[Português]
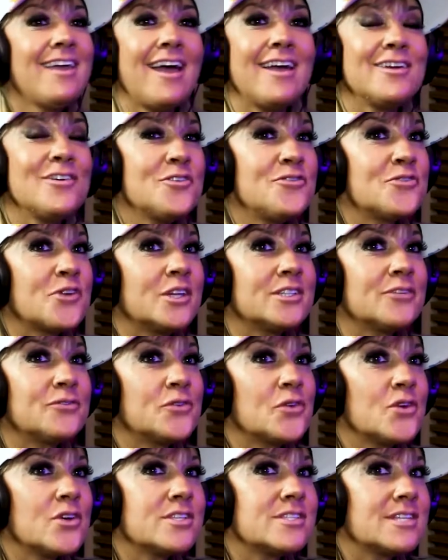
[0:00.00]
E aí o Frota
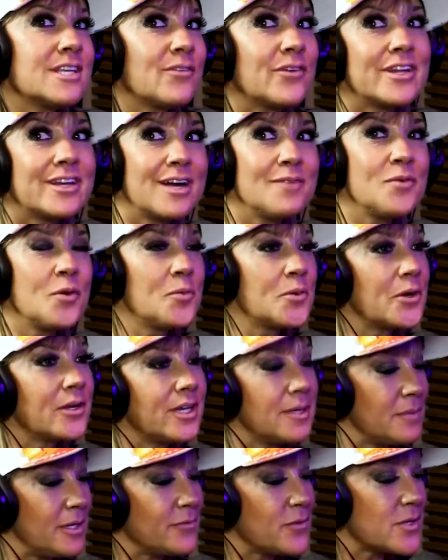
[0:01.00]
falou assim, quando acabou o
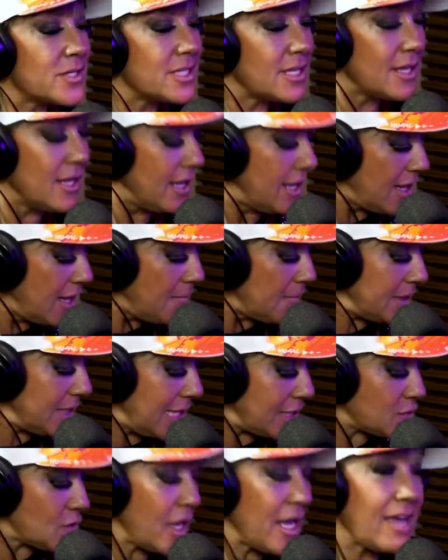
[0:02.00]
programa, ele falou assim: me
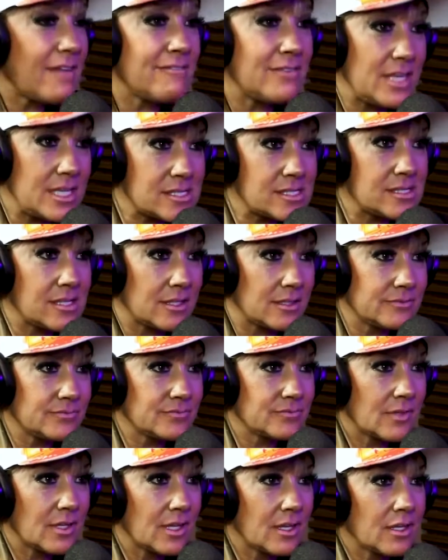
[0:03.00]
dá sua revista
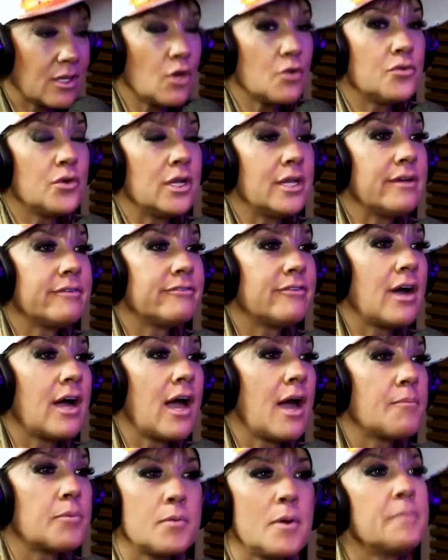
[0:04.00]
que eu vou
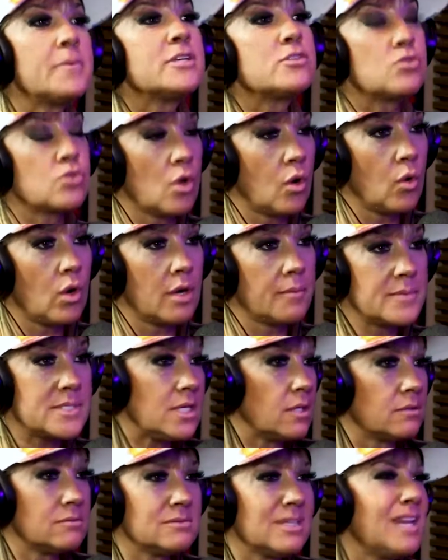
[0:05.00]
levar para uma pessoa.
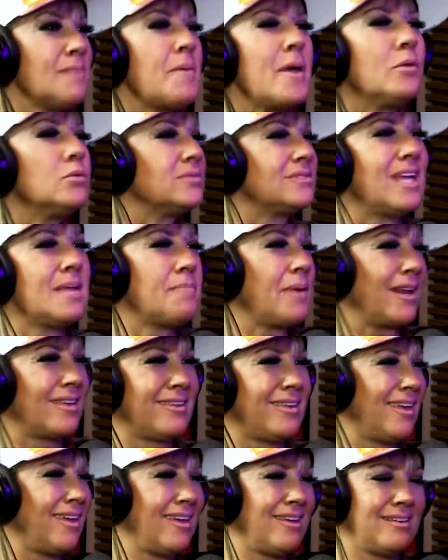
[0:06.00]
Mas eu nem perguntei para
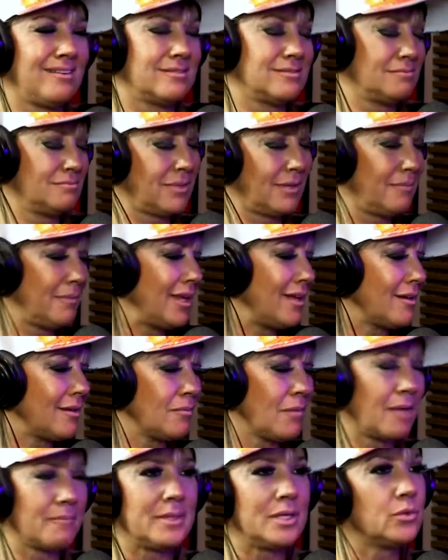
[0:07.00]
quem. Para mim
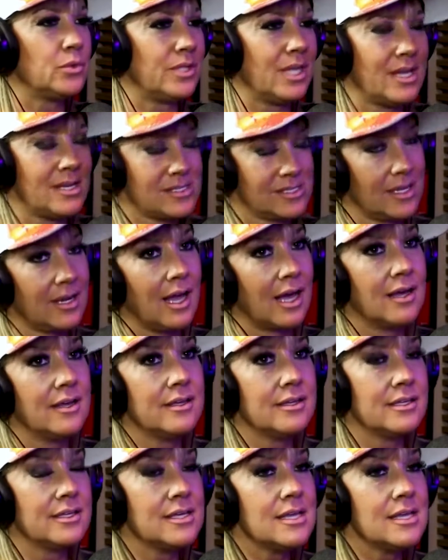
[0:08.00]
era um amigo dele, sei lá.